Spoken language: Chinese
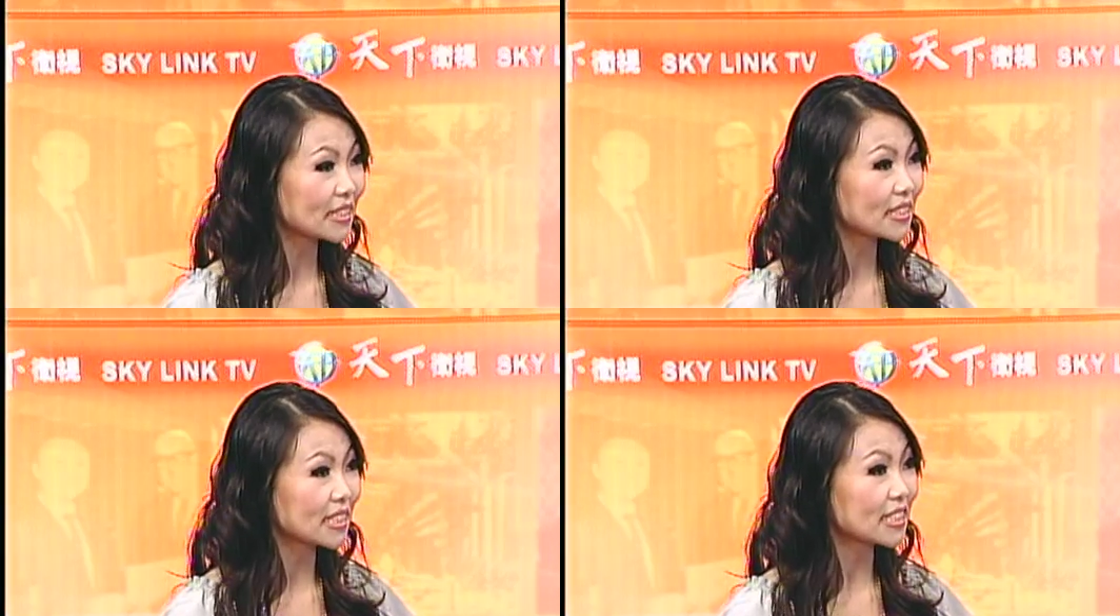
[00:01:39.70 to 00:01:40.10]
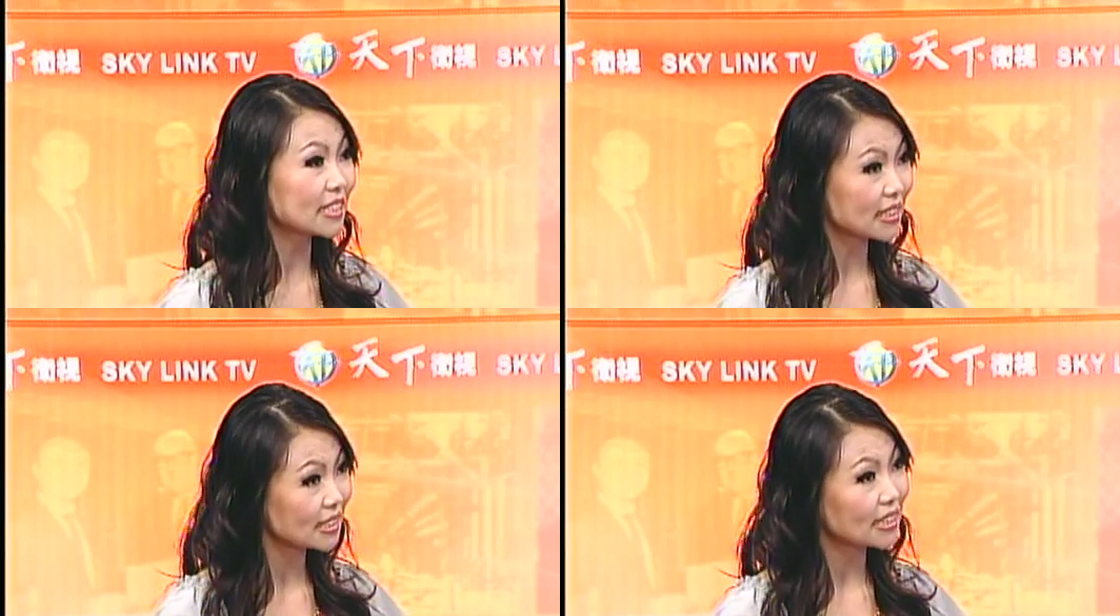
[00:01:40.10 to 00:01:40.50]
次您是
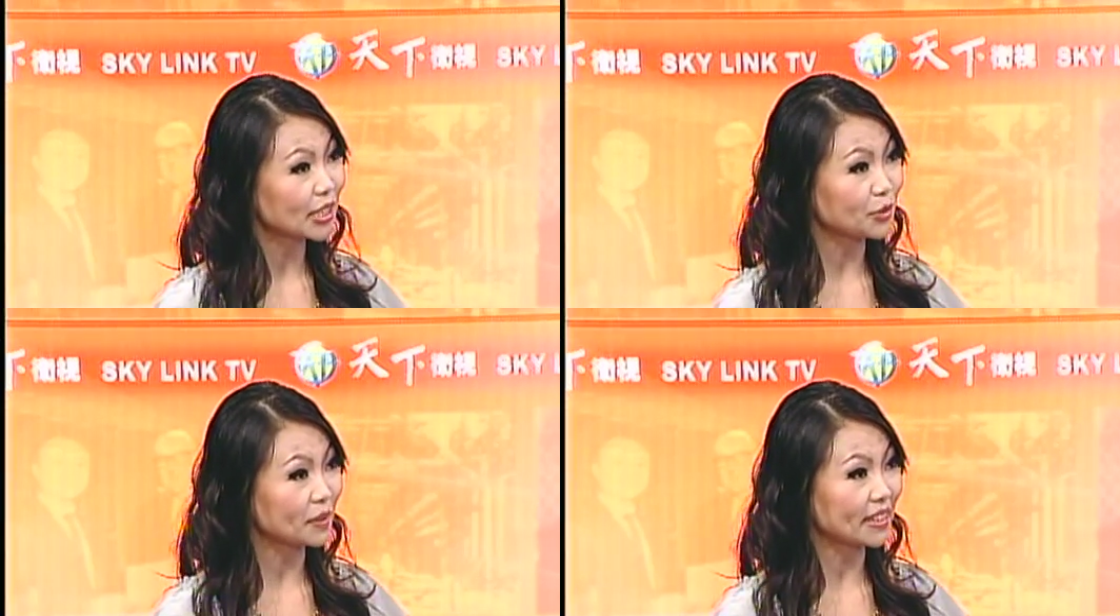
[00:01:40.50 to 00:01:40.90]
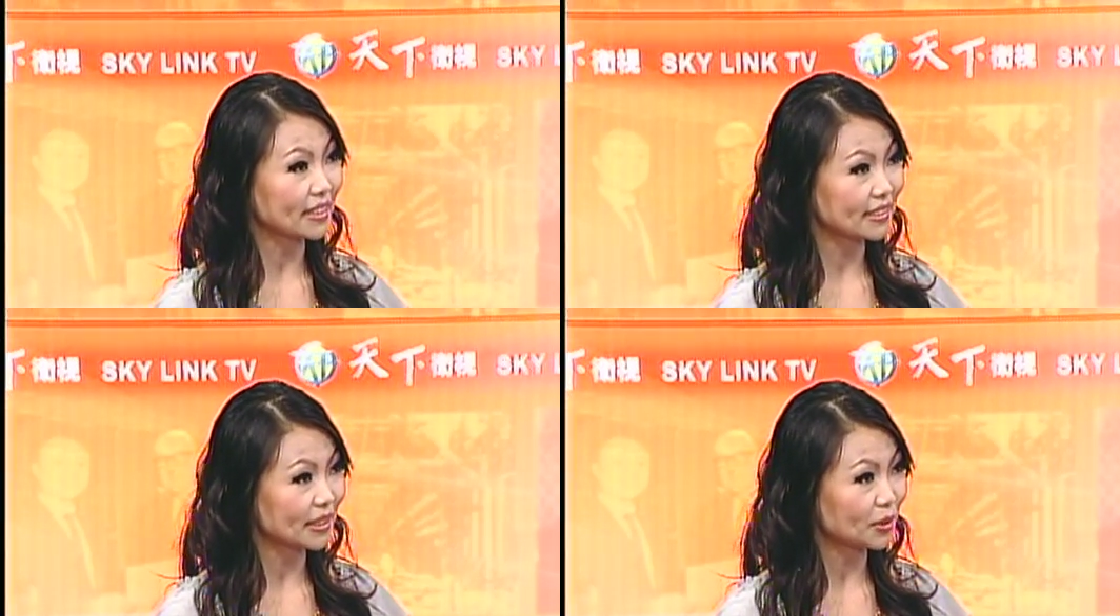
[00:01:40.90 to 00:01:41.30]
第一次来中美
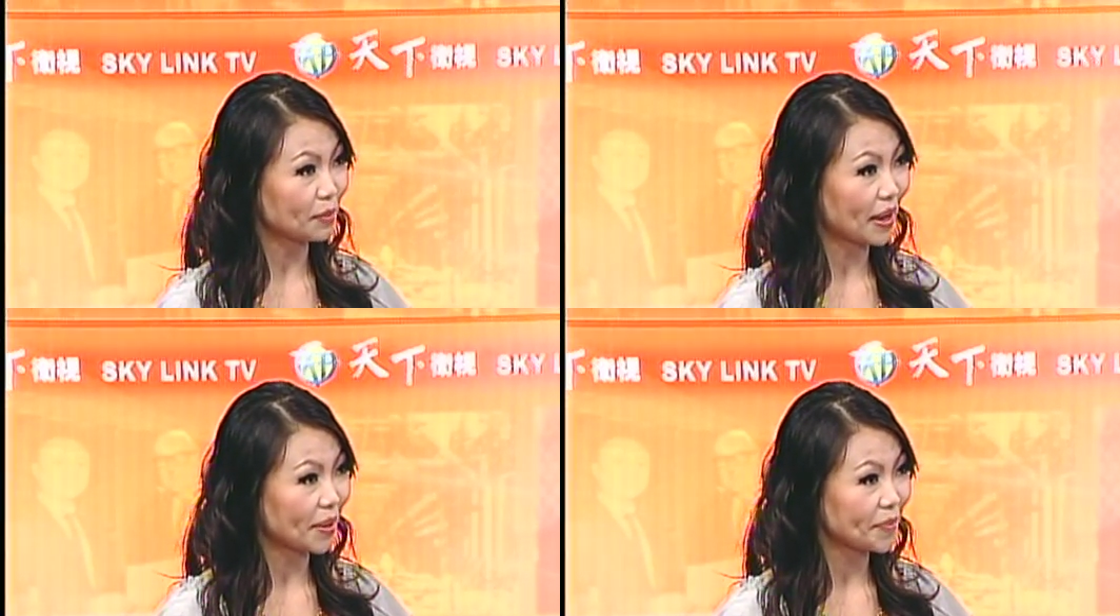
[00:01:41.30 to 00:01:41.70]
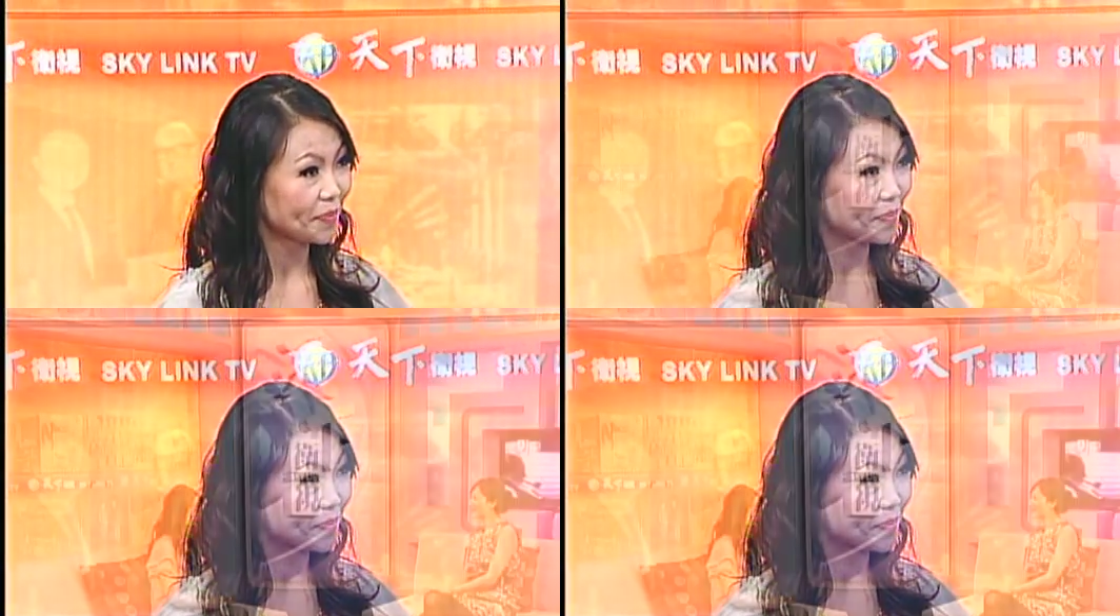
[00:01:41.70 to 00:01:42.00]
电影节对吧？对，